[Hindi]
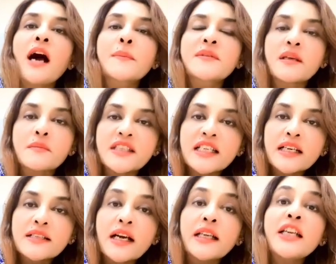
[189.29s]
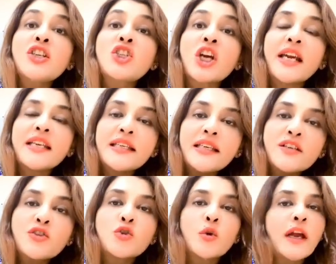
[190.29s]
आप सब्ज़ियाँ डालें
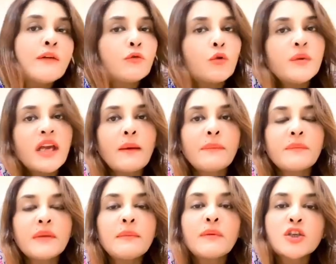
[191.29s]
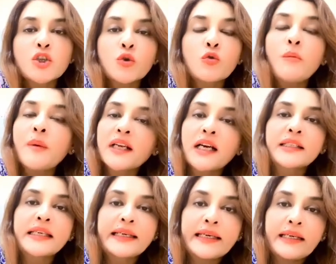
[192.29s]
चाइनीज़ जो है वो भी आप अपने बच्चों को
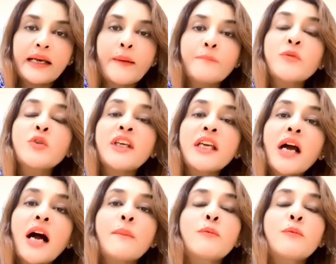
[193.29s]
बना के खिलाएं तो ये